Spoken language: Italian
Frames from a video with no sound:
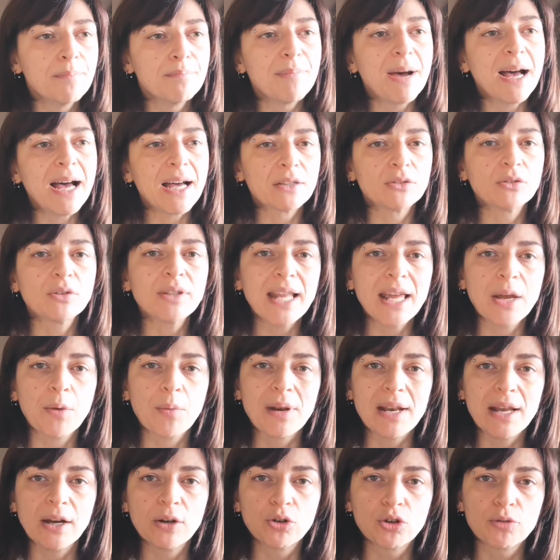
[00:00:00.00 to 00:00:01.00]
ma non
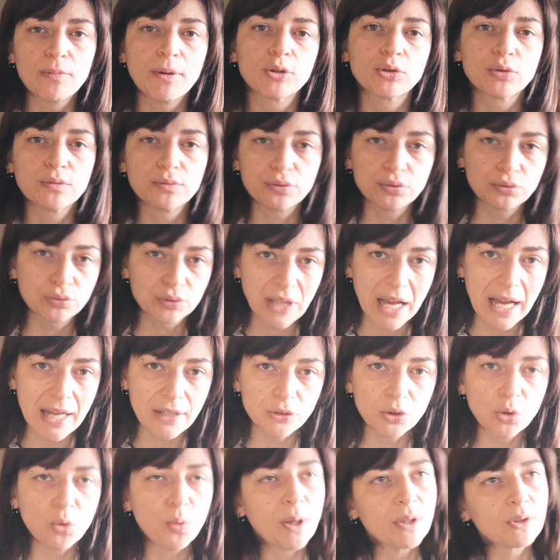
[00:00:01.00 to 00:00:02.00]
è quell'agrumato
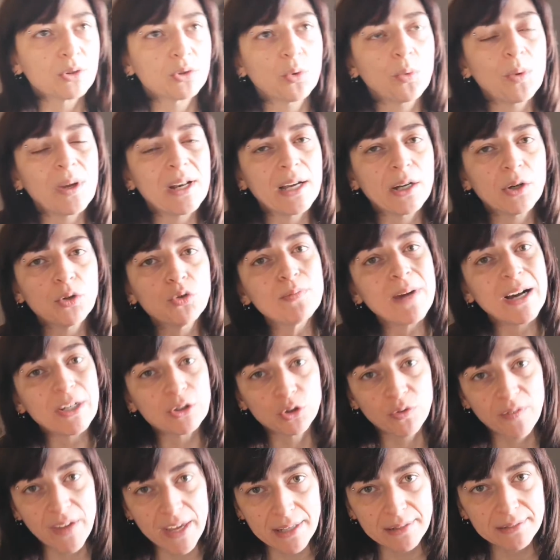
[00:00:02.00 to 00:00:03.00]
fruttato quanto
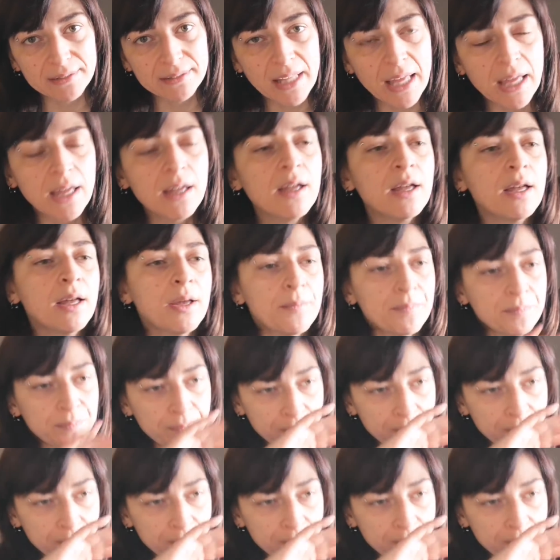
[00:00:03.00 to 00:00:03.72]
quell'agrumato verde